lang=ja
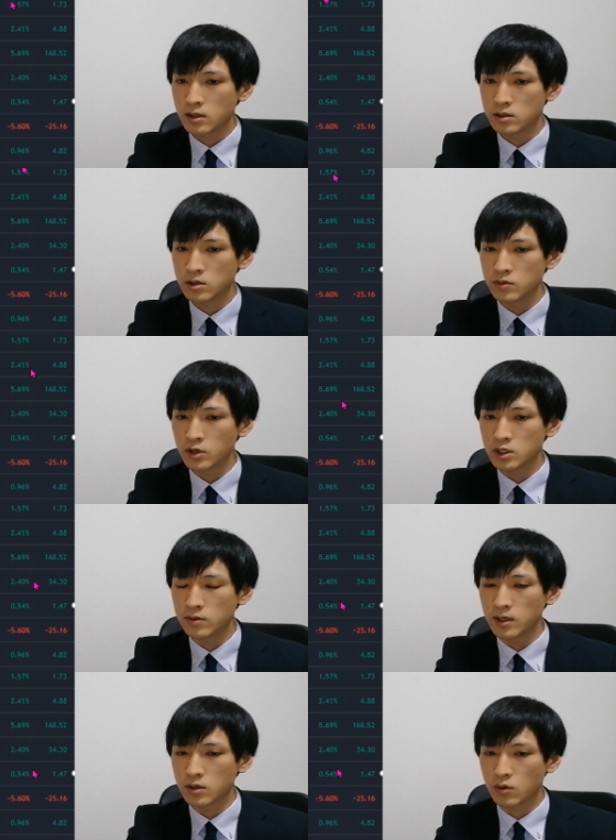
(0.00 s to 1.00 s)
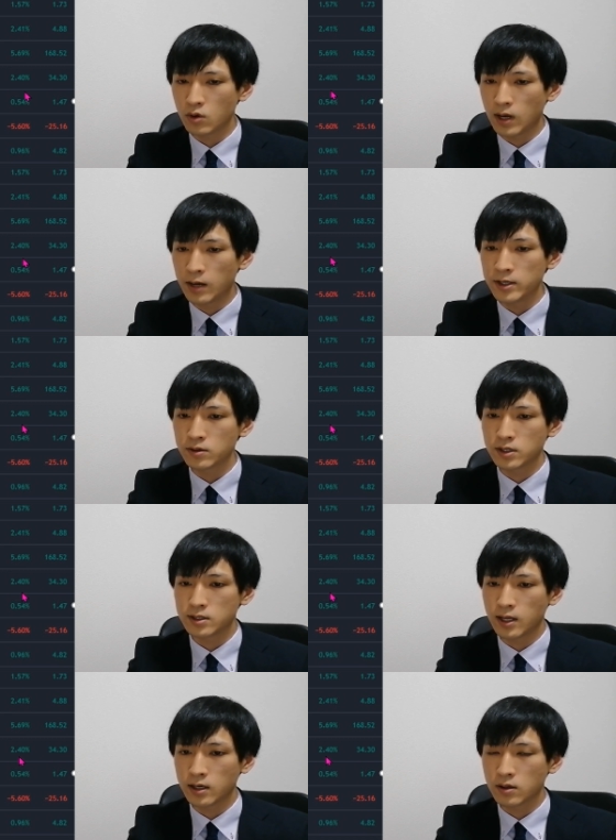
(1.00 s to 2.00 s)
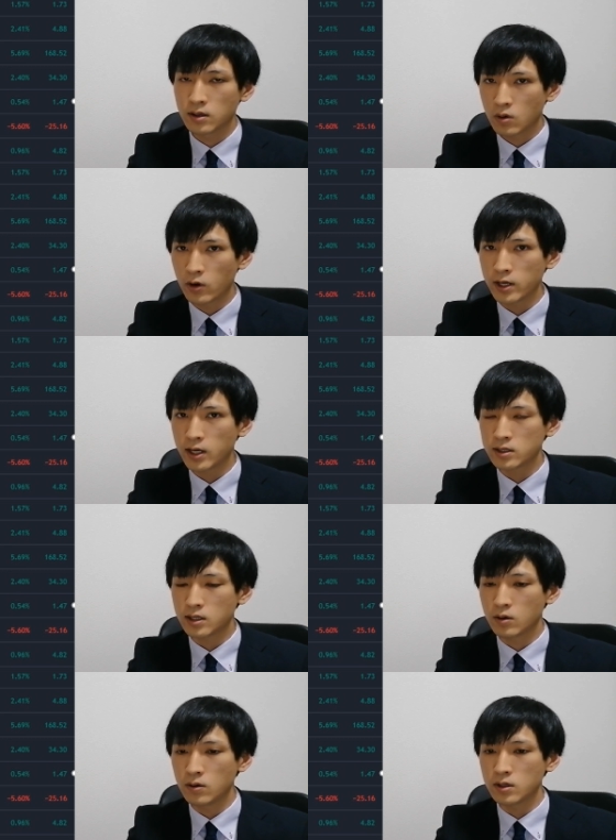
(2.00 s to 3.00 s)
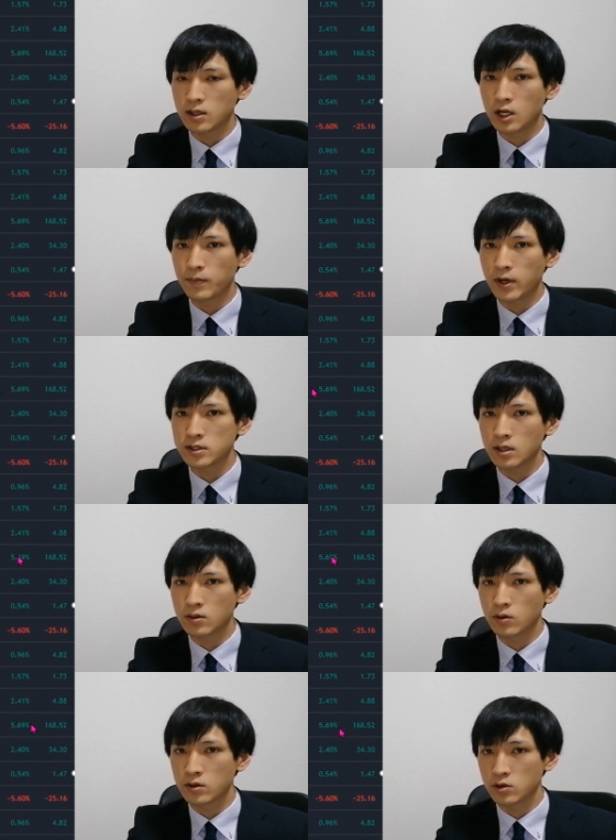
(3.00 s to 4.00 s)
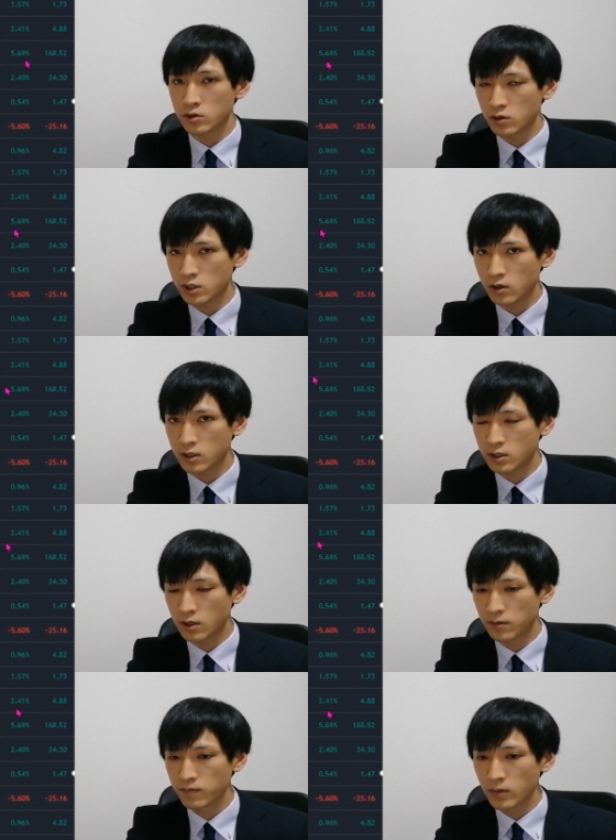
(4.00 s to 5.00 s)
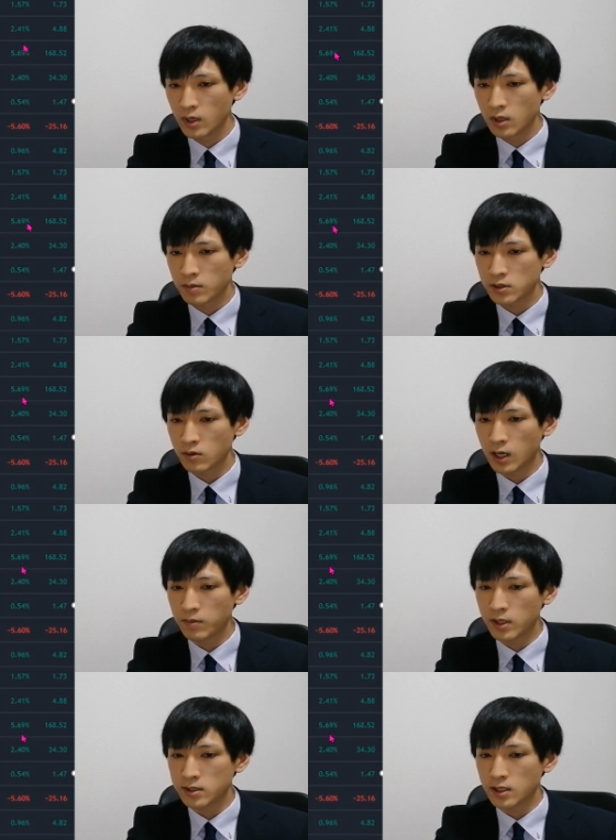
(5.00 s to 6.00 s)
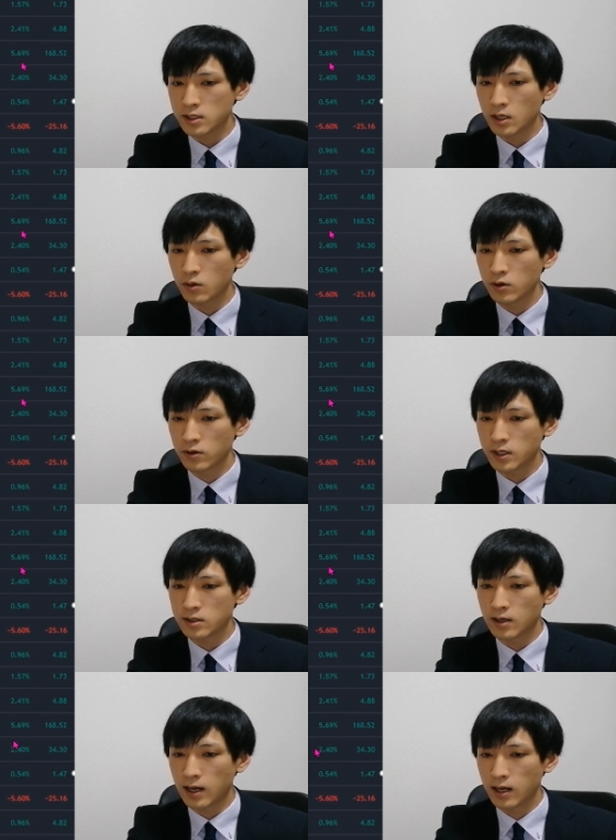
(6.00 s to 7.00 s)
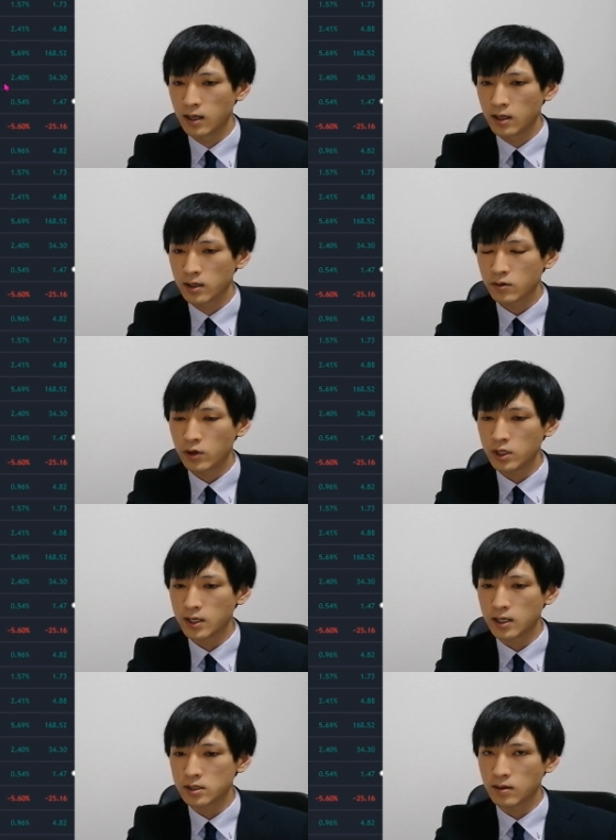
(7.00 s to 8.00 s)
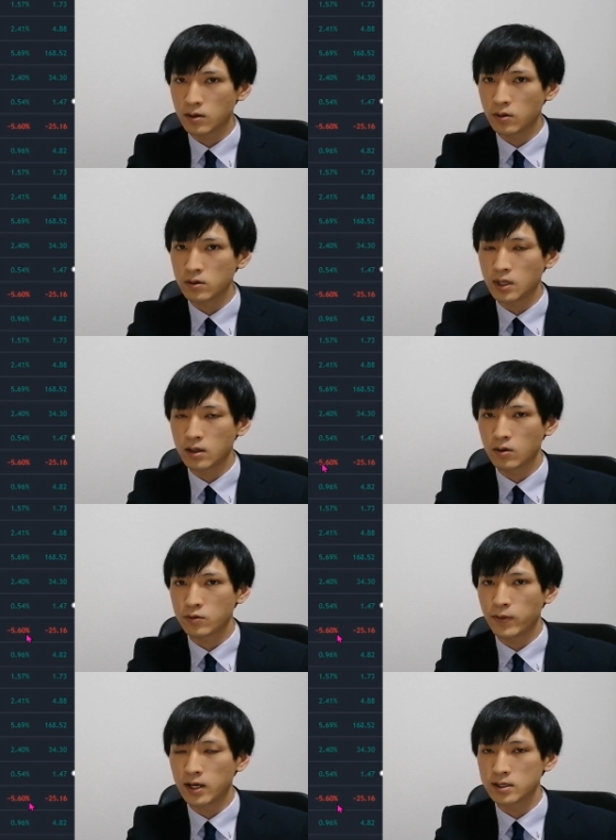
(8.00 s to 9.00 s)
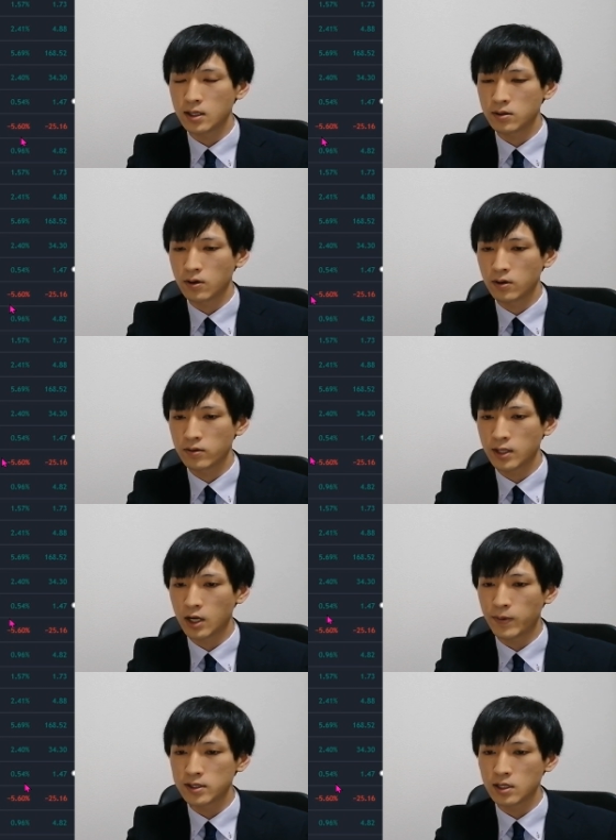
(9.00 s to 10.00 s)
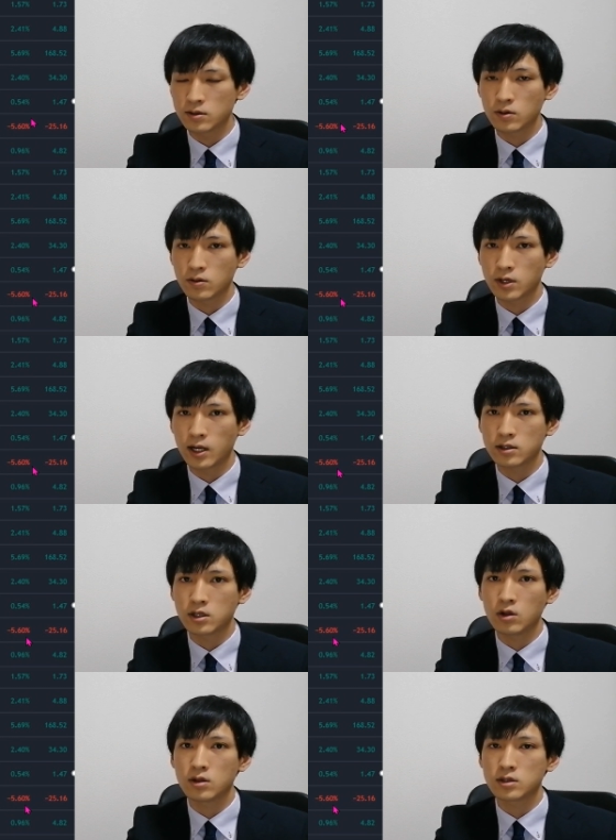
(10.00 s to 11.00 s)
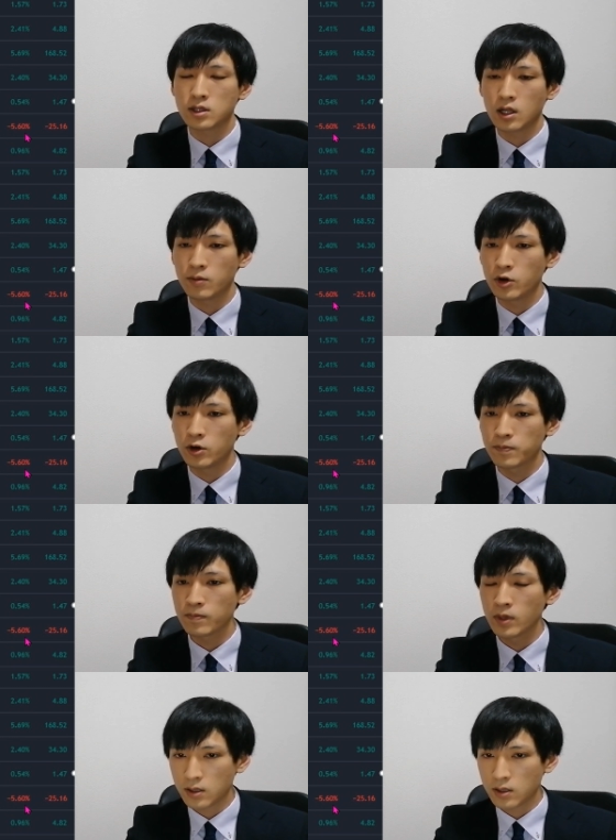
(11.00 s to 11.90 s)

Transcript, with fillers: で、注目すべきところはアマゾンですね。これがですね、5.7%ほど上昇してるんですよ。まあ、その反面ですね、下の方のテスラ、これに関しては5.6%、7%相当下落してるんですけれども、